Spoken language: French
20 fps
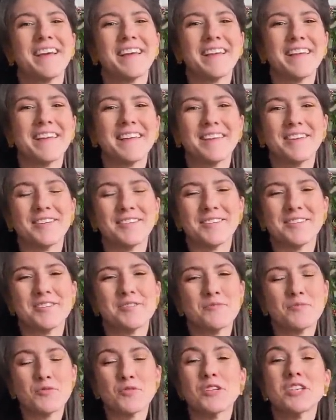Et
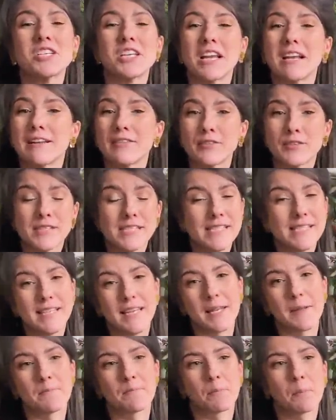je me suis dit que j'allais le tenter cette
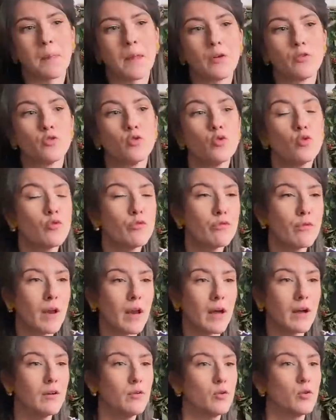année. Donc
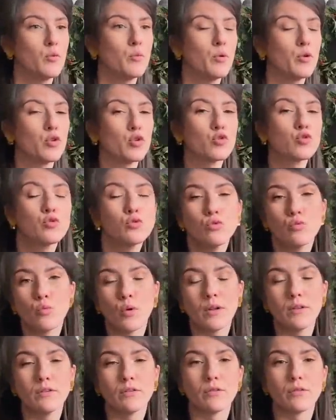voilà, pendant tout le
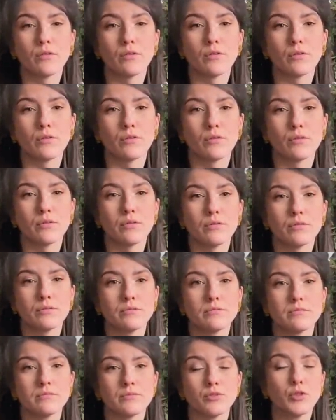mois
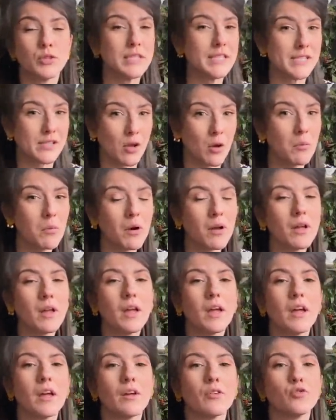de décembre,
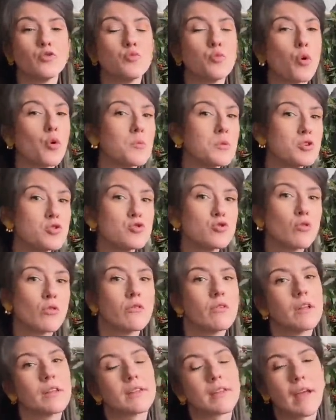du 1er jusqu'au
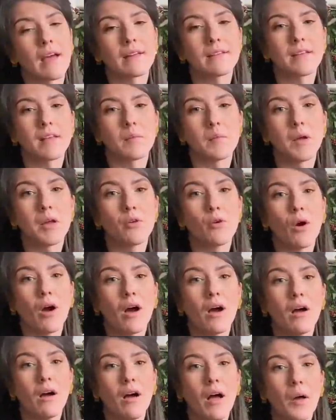24, et eh ben, il y
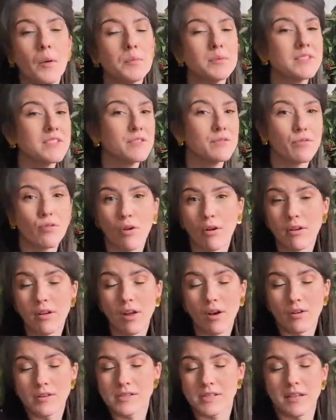aura un petit vlog,
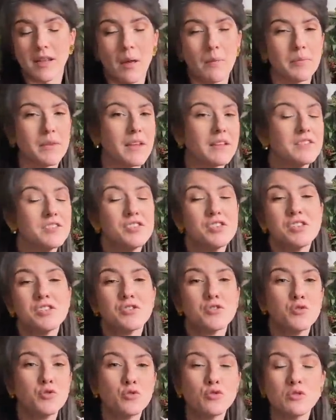alors ça sera peut-être
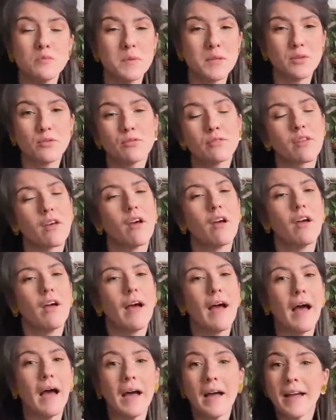10-12 minutes,
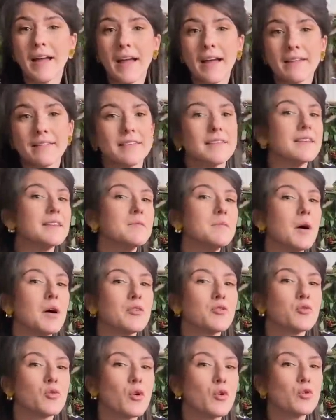à regarder, bah,
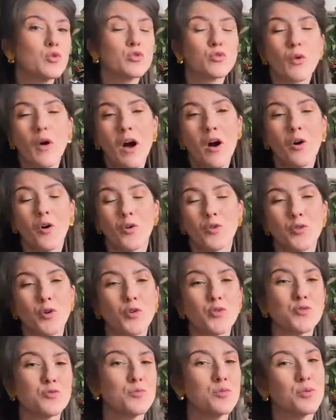soit le soir en
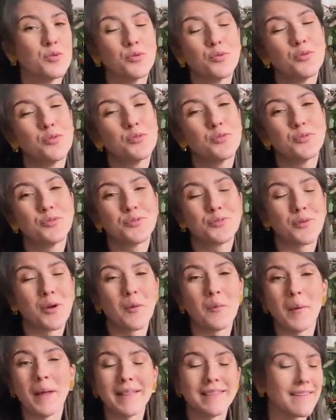rentrant du boulot, ou
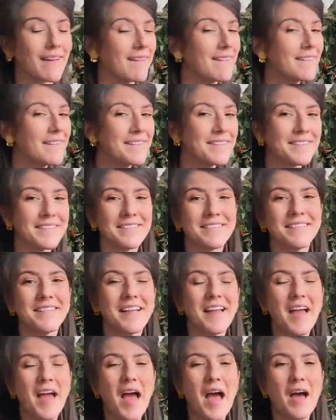soit le matin,
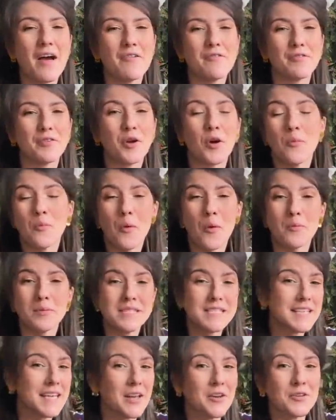euh, avec, comme un
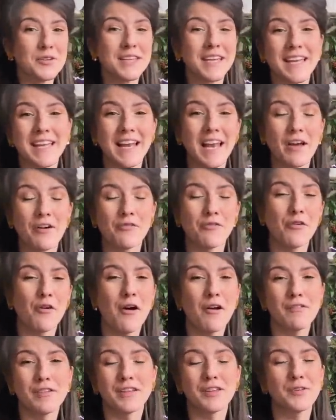petit calendrier
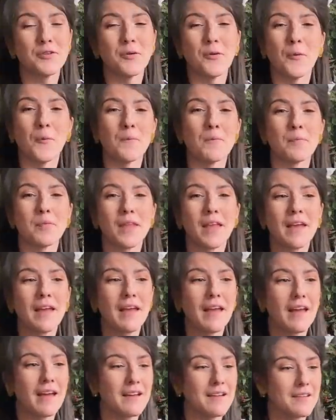l'avant avec, euh,
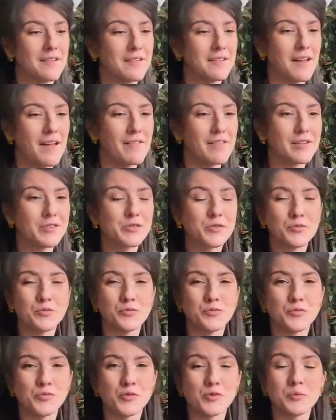euh, avec son,
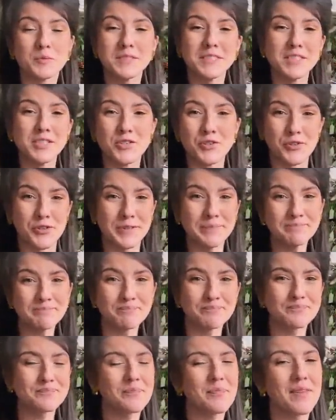petit déjeuner.
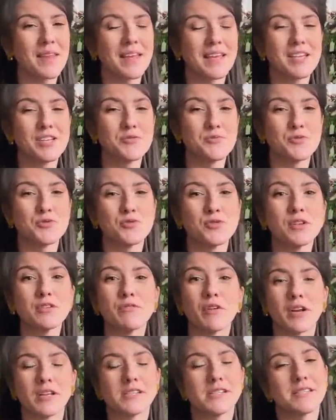Et je me suis dit
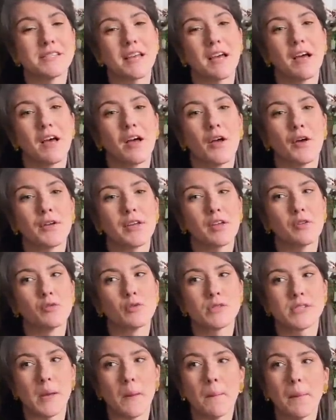que voilà, ce serait un
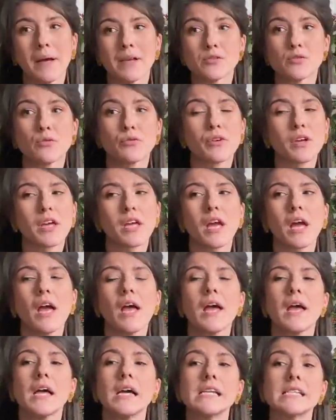cadeau sympa à s'offrir,
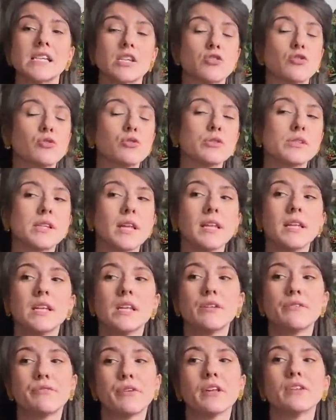sachant que cette
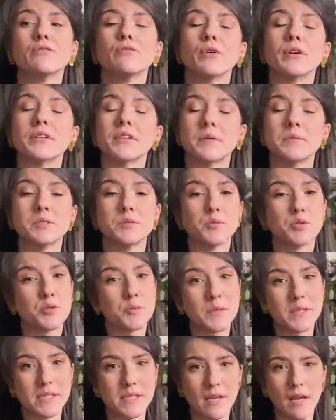année les fêtes vont être un petit peu
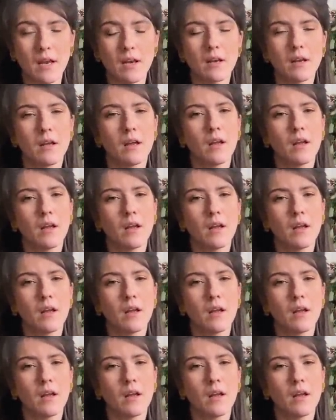spéciales.